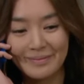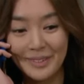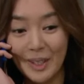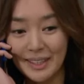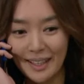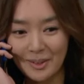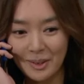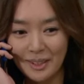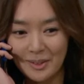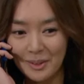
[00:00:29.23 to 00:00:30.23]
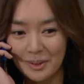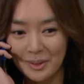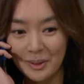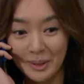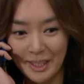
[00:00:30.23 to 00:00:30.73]
너한테 약속했던
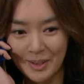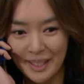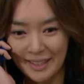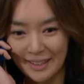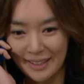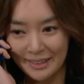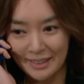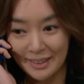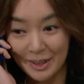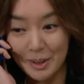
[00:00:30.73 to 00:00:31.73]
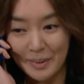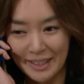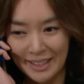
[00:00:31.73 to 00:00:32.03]
돈도 곧 해줄 테니까 조금만